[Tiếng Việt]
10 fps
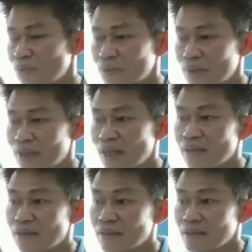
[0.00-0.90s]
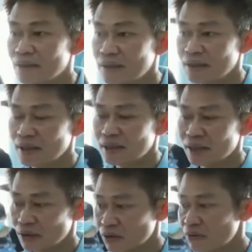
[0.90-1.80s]
chúng tôi tăng cường
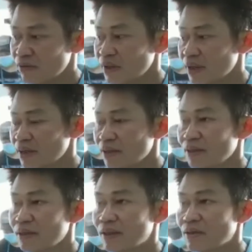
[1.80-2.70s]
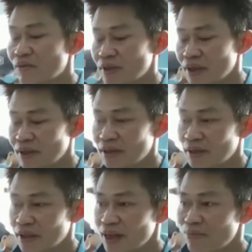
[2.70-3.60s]
sản xuất và tăng cường sản xuất vệ sinh
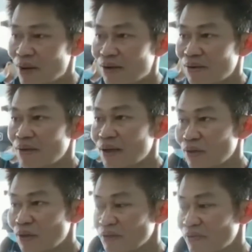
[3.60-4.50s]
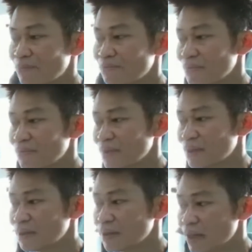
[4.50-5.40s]
để đảm bảo an toàn thực phẩm
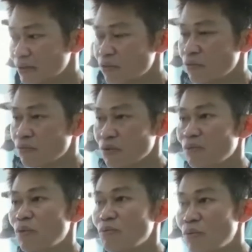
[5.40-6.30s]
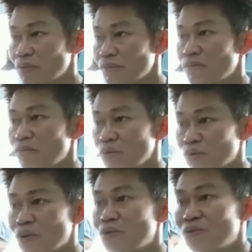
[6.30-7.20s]
để phục vụ cho mỗi mùa
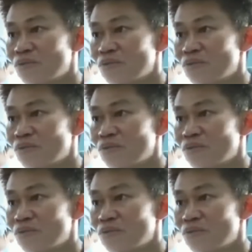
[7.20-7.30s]
Trung Thu.